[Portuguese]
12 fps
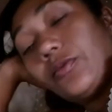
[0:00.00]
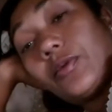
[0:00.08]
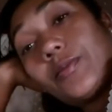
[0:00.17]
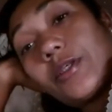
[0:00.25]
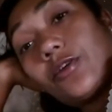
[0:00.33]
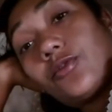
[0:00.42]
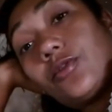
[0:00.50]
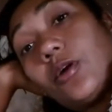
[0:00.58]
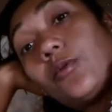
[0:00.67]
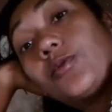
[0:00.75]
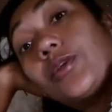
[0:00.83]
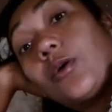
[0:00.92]
Vamos ajudar
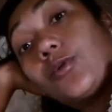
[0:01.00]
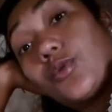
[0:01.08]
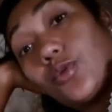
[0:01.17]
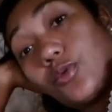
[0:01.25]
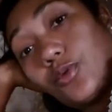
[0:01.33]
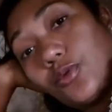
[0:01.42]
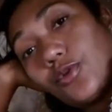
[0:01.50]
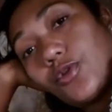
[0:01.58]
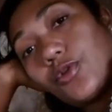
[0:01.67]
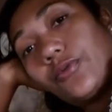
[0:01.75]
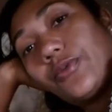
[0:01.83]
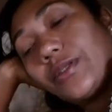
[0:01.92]
uns aos
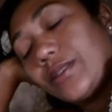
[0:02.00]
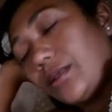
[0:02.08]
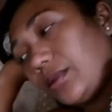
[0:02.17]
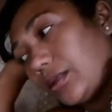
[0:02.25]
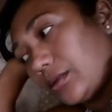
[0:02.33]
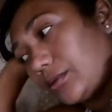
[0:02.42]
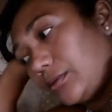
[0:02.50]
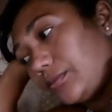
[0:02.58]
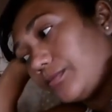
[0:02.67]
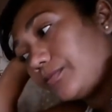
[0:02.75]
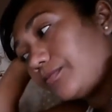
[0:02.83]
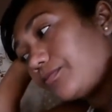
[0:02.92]
outros visitando.
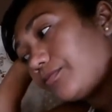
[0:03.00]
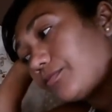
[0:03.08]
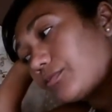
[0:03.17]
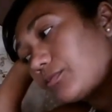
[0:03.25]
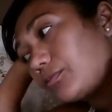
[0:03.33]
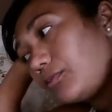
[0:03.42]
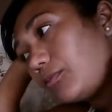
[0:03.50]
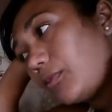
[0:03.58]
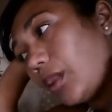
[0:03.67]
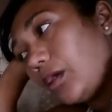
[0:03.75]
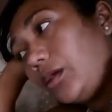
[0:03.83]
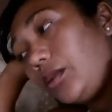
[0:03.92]

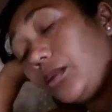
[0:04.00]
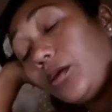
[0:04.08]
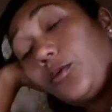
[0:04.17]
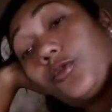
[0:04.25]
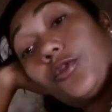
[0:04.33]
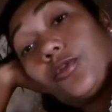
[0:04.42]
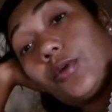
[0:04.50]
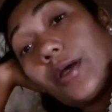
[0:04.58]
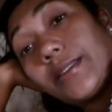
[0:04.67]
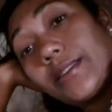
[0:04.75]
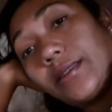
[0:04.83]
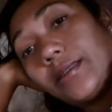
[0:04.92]
Então, hoje eu tô
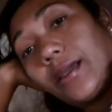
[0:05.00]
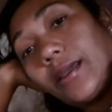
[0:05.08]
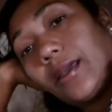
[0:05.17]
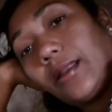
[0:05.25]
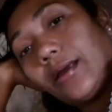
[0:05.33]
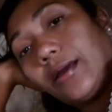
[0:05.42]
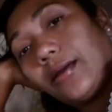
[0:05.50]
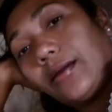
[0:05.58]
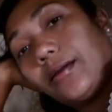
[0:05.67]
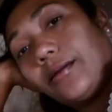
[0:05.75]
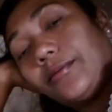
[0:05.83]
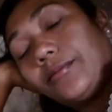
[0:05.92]
assim,
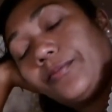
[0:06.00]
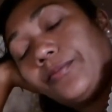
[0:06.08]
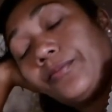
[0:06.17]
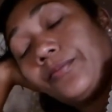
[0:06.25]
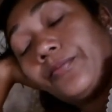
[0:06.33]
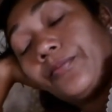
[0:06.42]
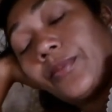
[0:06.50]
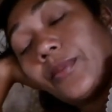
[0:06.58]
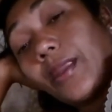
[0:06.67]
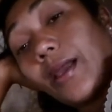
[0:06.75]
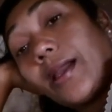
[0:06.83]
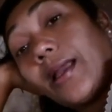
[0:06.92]
naquela
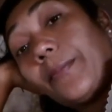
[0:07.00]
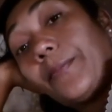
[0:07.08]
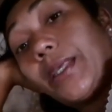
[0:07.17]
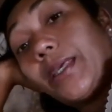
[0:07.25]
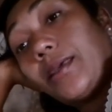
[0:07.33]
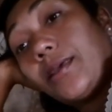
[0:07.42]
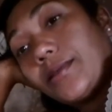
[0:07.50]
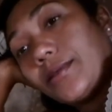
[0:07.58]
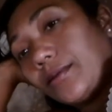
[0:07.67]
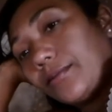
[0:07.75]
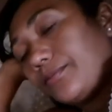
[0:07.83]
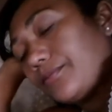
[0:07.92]
naquela
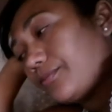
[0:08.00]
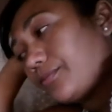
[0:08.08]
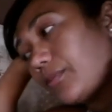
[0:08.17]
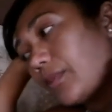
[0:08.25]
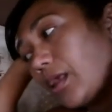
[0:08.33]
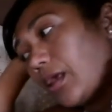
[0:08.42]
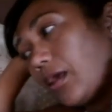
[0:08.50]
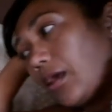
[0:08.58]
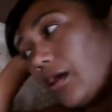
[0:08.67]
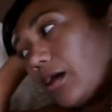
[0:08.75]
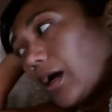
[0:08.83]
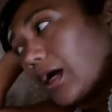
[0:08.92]
preguiça.
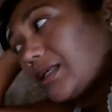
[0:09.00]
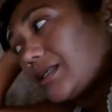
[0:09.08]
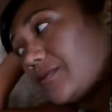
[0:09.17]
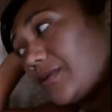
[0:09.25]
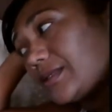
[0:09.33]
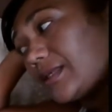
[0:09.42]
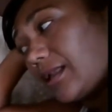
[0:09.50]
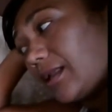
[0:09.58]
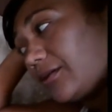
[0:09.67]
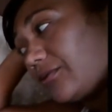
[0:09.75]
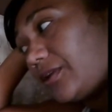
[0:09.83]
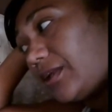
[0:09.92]
Às vezes a
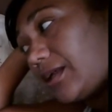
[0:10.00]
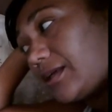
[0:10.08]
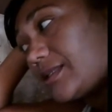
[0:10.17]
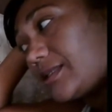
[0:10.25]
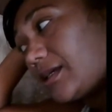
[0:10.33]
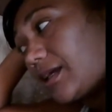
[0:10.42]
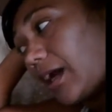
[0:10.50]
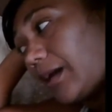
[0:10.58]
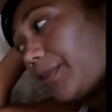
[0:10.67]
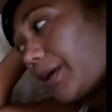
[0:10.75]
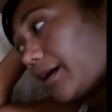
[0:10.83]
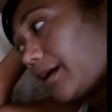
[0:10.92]
live dela assim
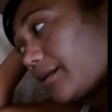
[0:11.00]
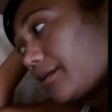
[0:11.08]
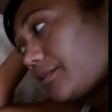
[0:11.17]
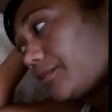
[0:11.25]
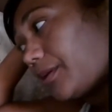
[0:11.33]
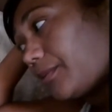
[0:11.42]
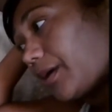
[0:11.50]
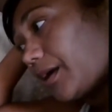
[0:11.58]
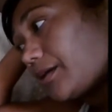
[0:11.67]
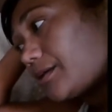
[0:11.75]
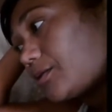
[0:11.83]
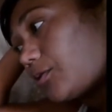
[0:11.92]
cai pra caramba,
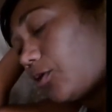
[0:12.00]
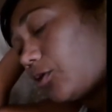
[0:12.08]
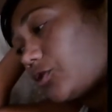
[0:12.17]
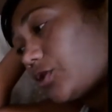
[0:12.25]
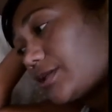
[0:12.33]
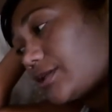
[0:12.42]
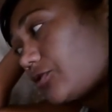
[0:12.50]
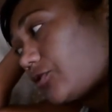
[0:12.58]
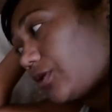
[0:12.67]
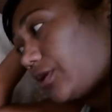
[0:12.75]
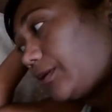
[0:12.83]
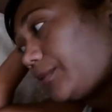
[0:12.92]
mas eu gosto de
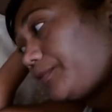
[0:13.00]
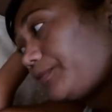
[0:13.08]
assistir.